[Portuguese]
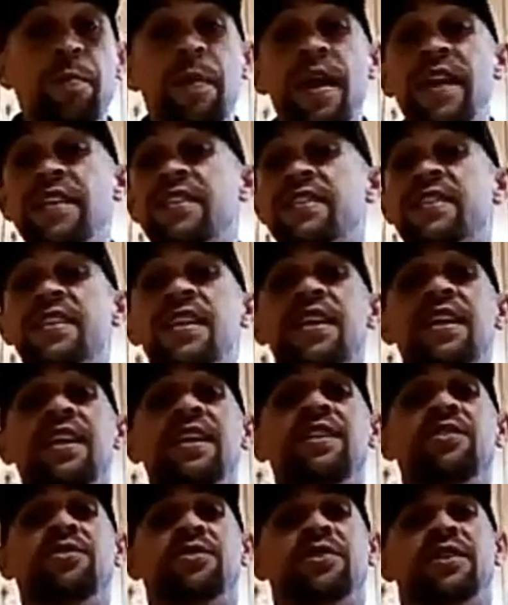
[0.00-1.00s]

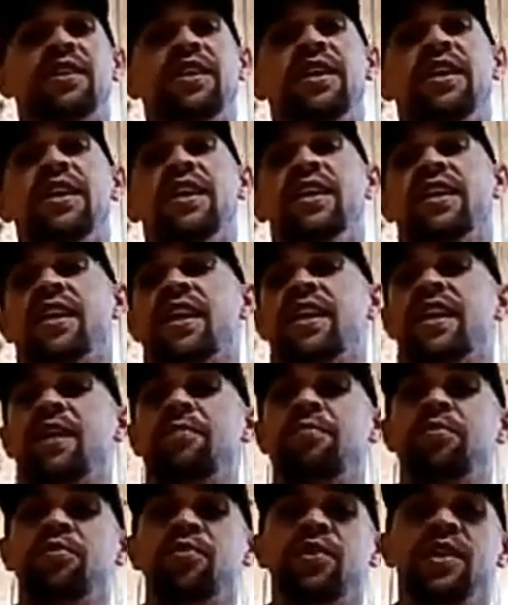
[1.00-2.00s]
pensando que a
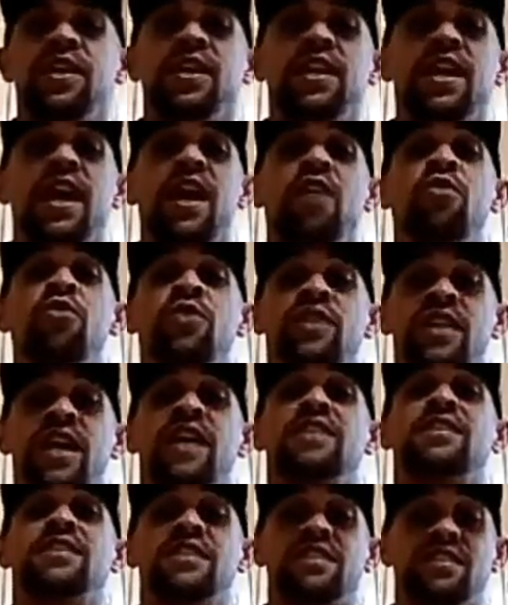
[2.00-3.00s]
capoeira une
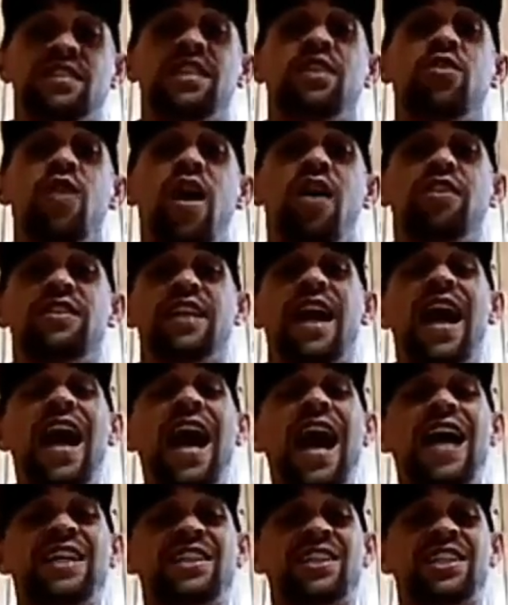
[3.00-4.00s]
a
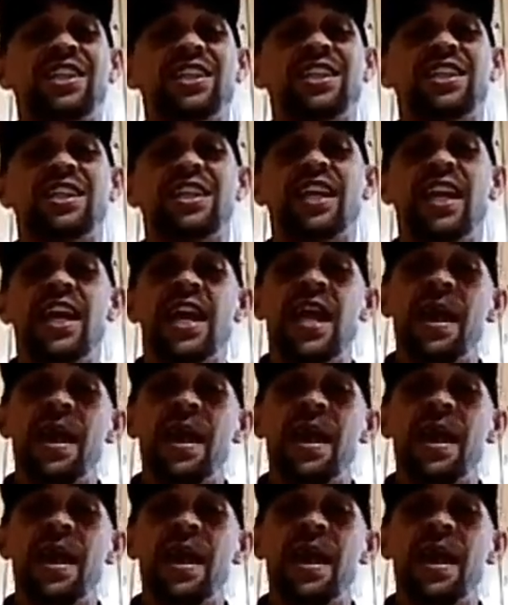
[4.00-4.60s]
desigualdade.